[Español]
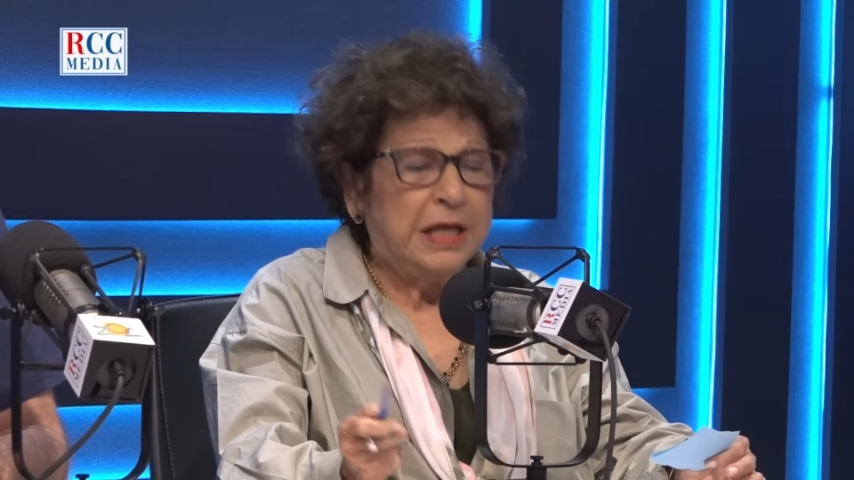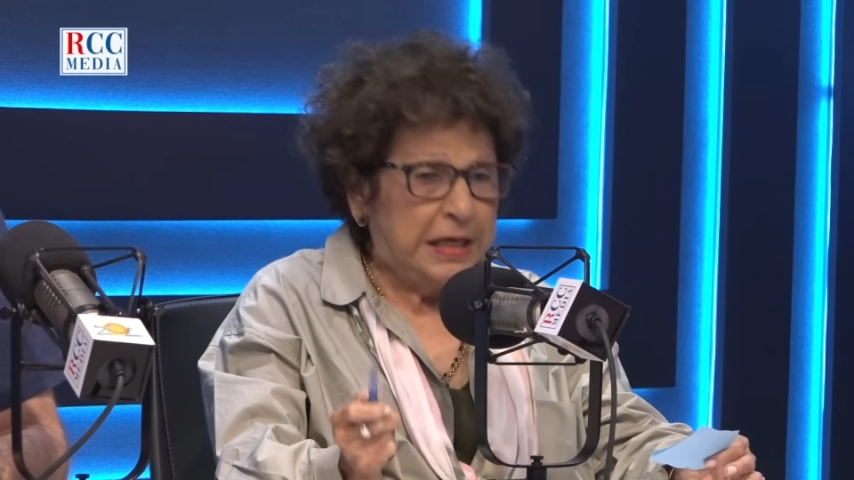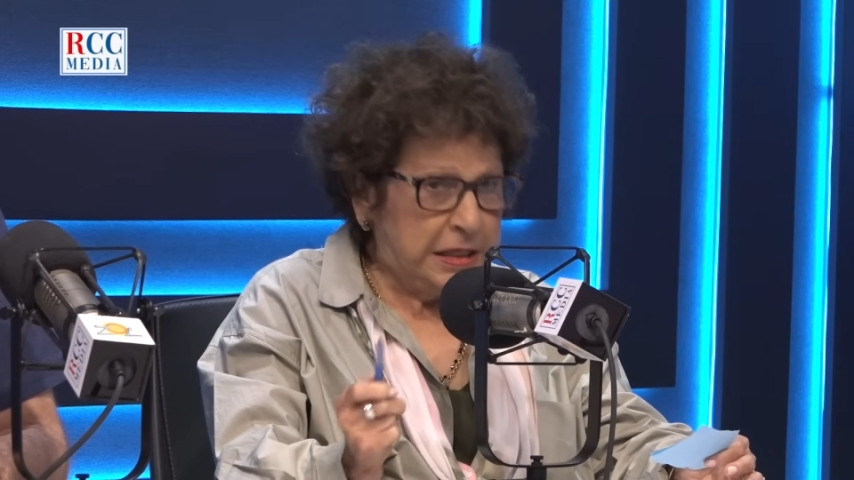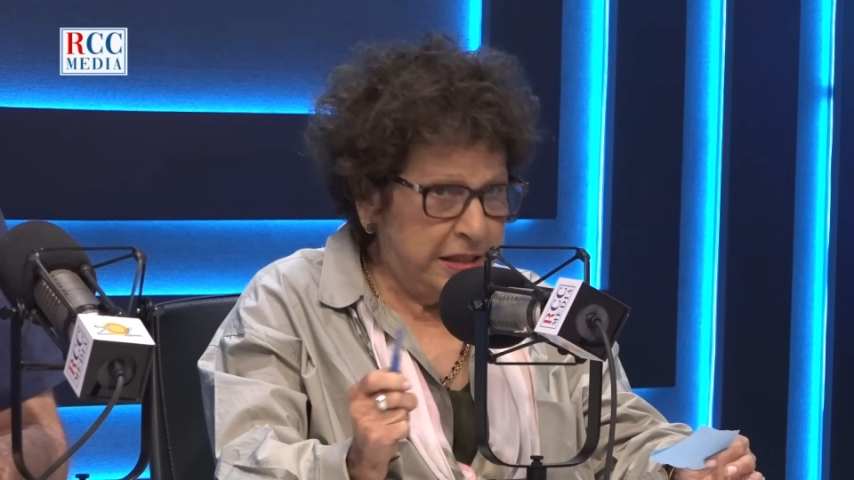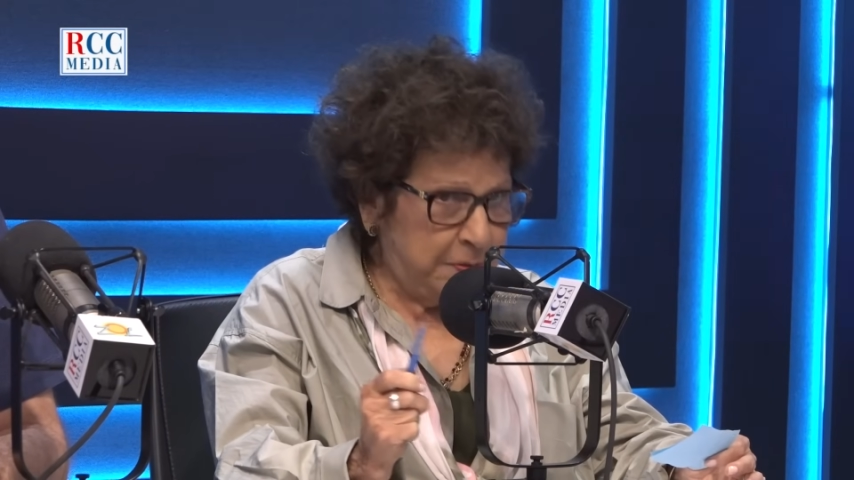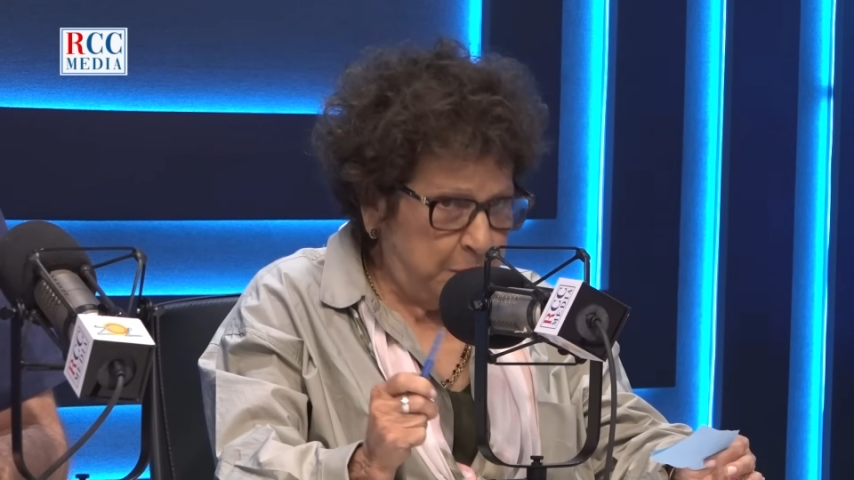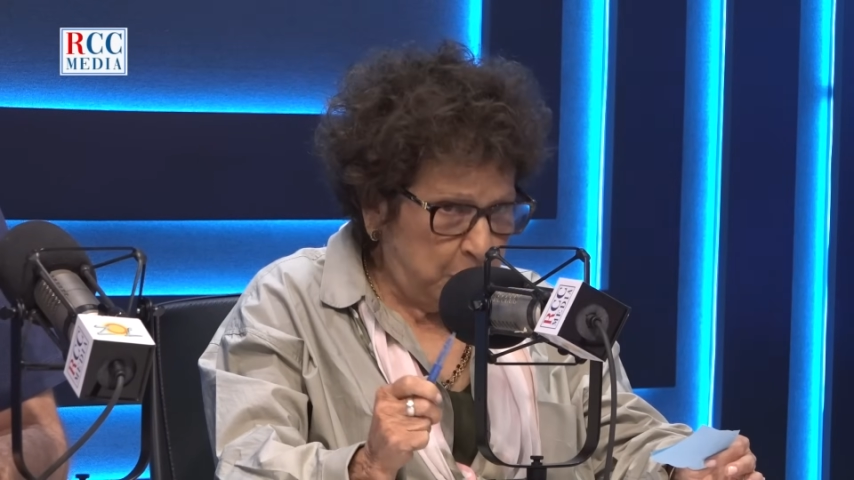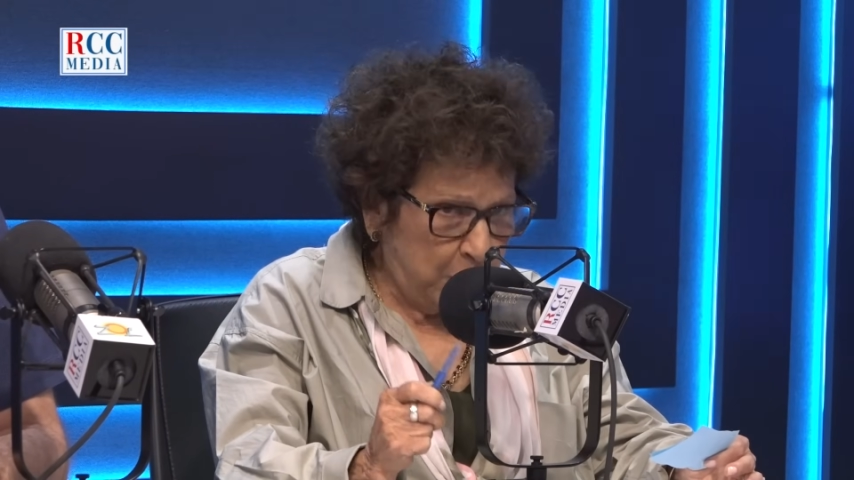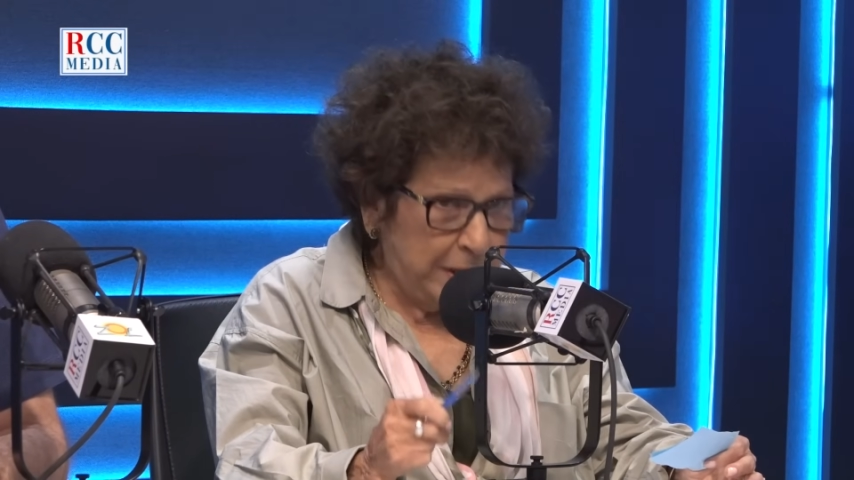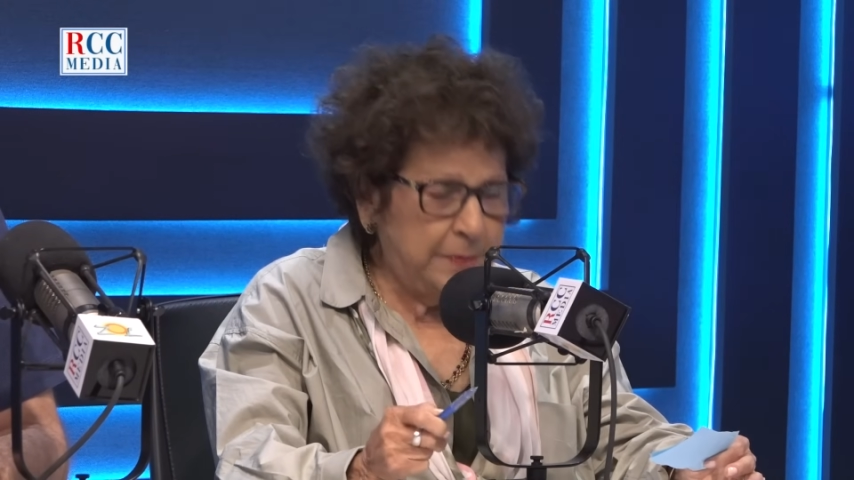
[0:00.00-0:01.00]
y
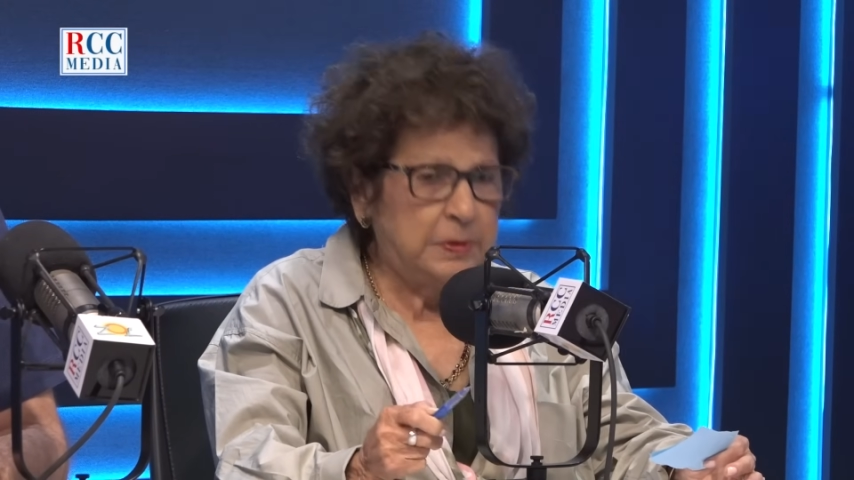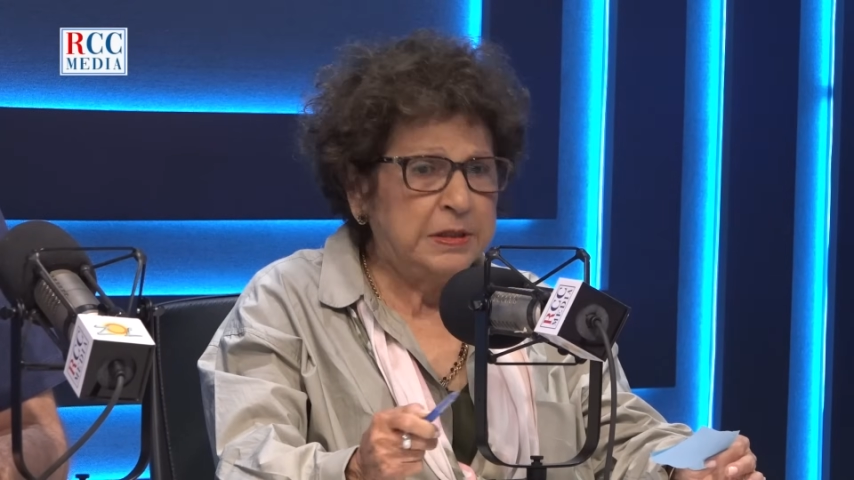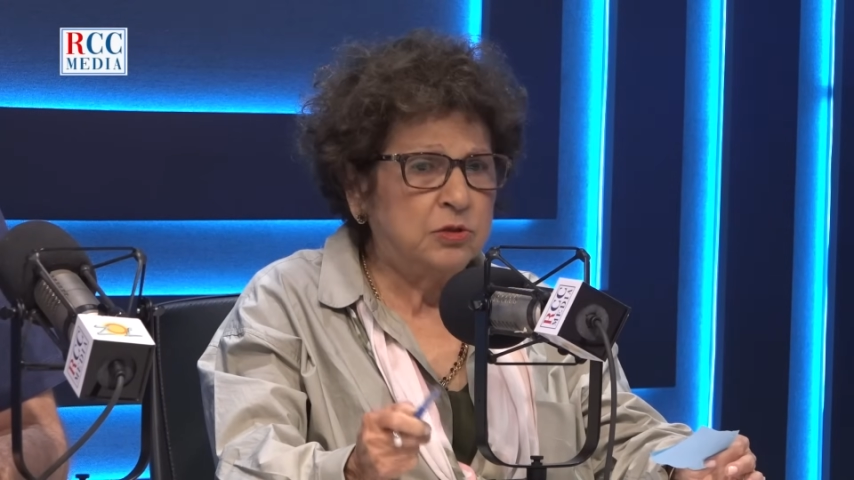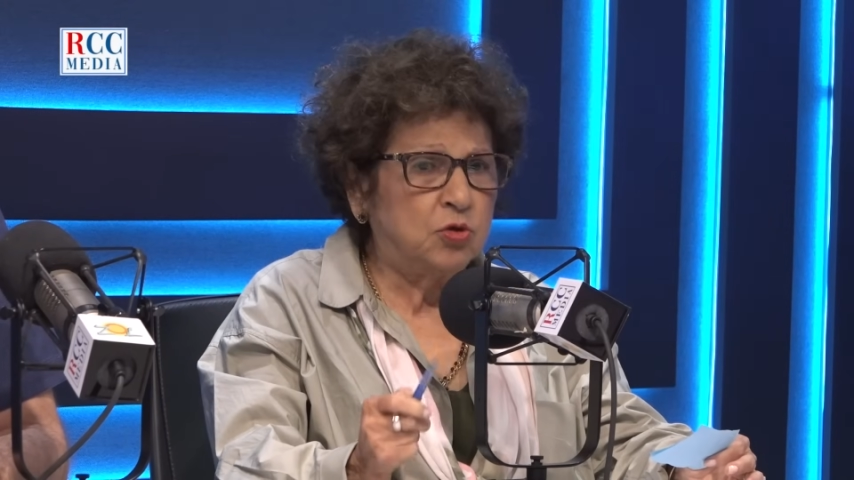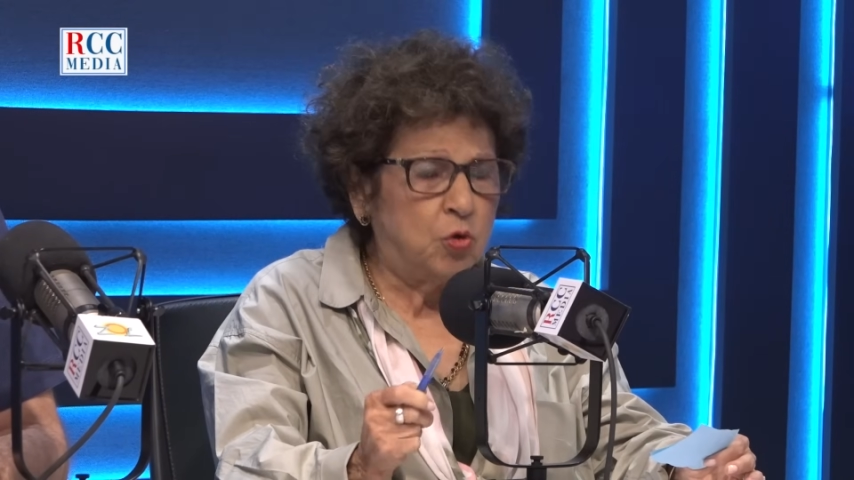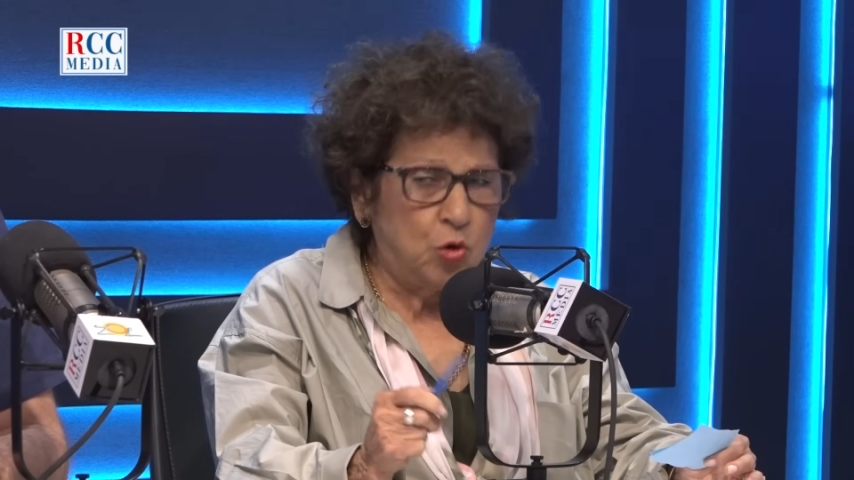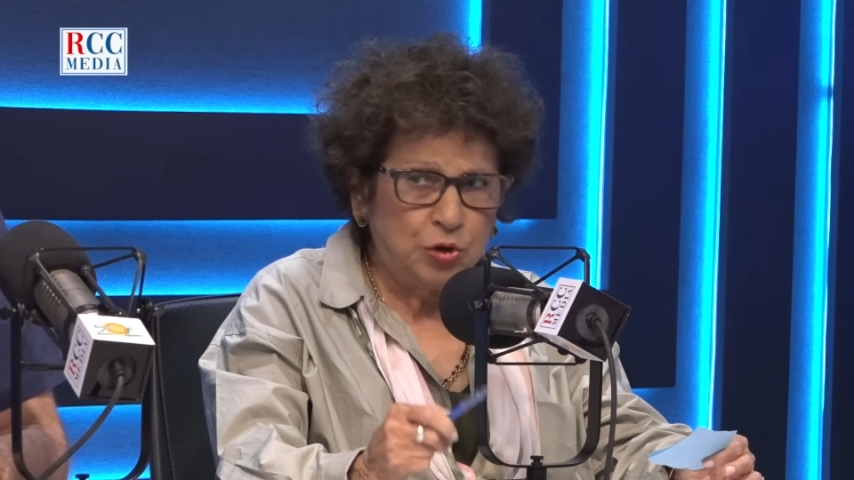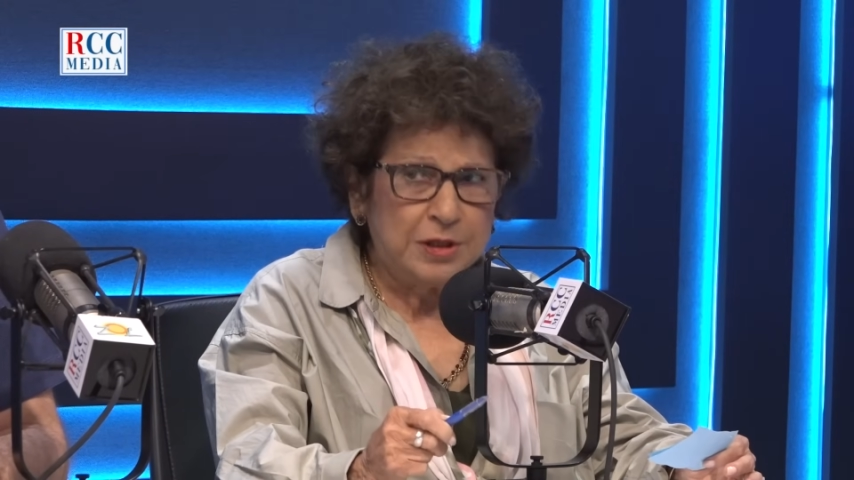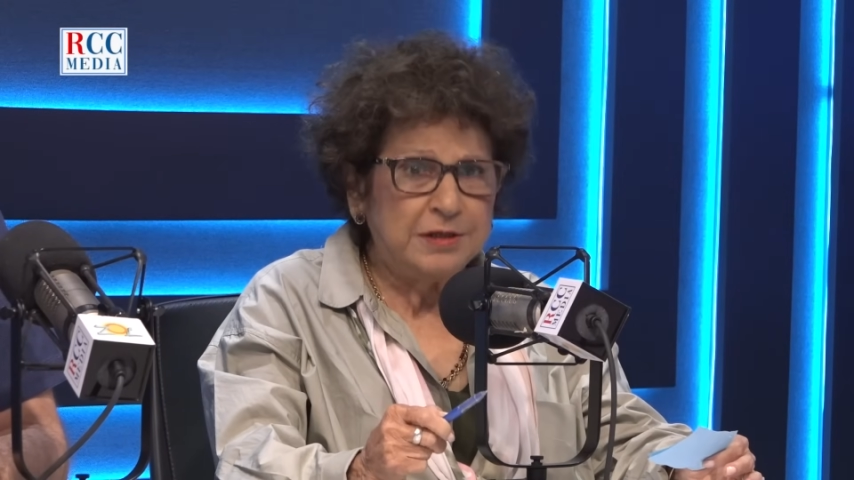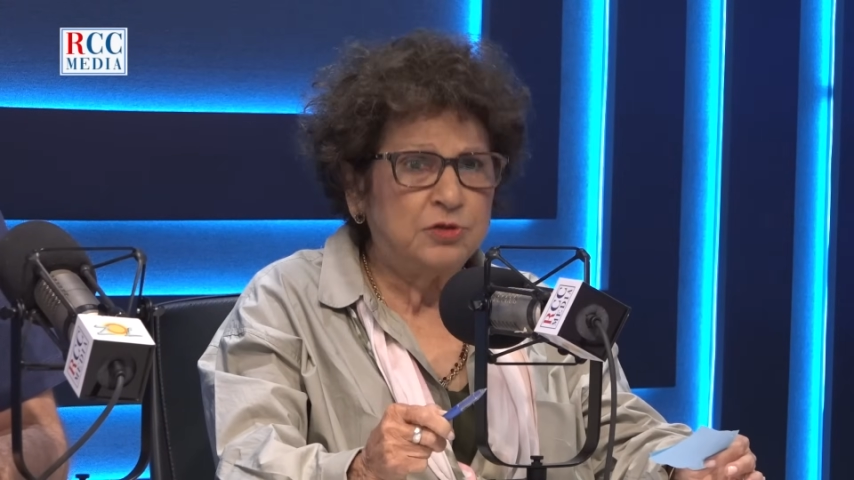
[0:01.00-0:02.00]
después hizo
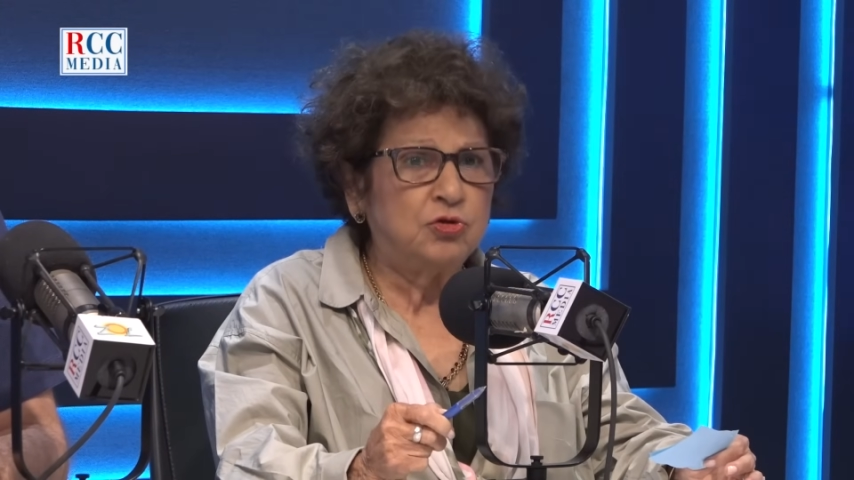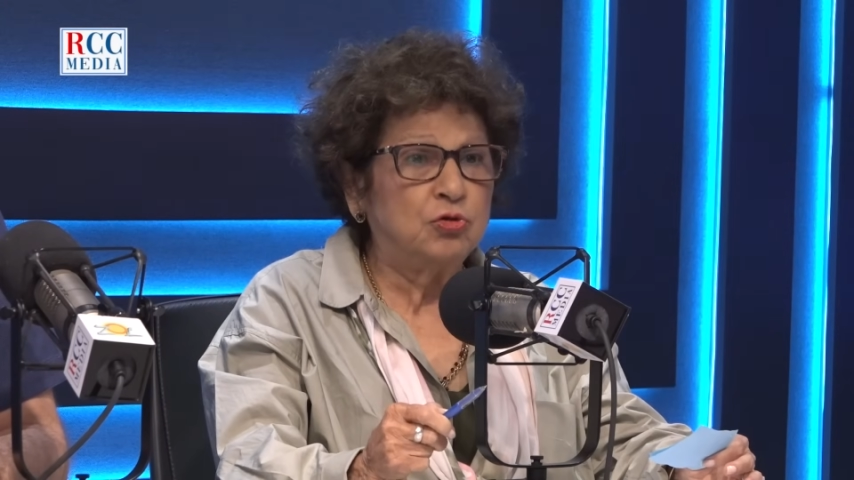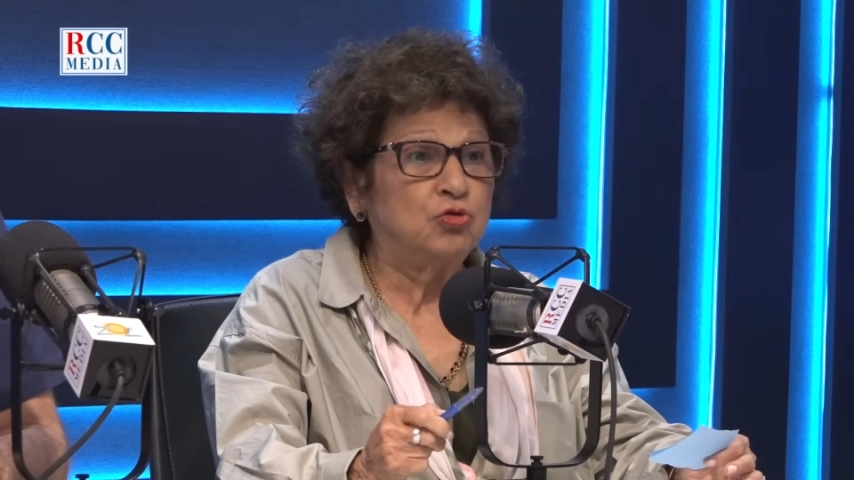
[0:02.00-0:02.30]
otra edición